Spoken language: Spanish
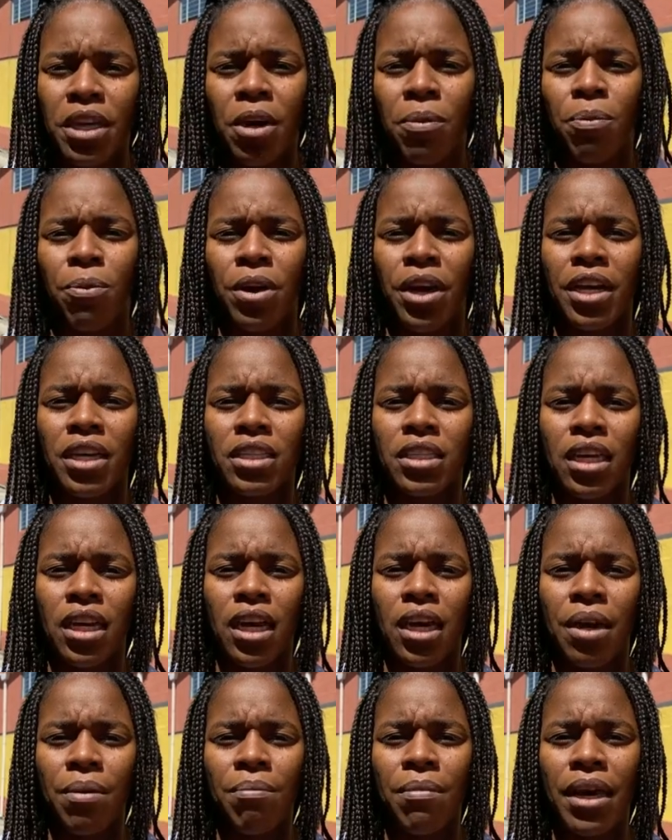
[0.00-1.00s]
después
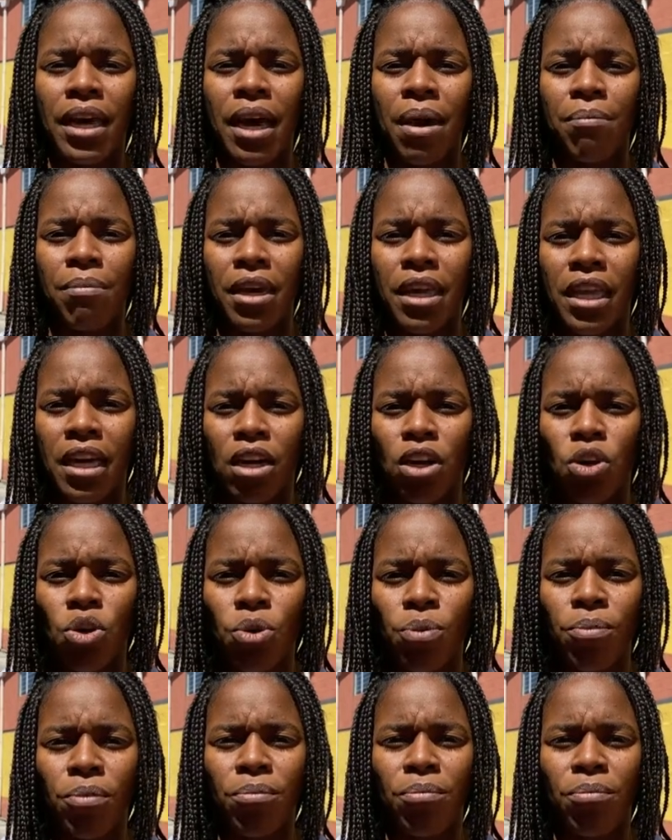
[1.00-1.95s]
eh, me cambié de club,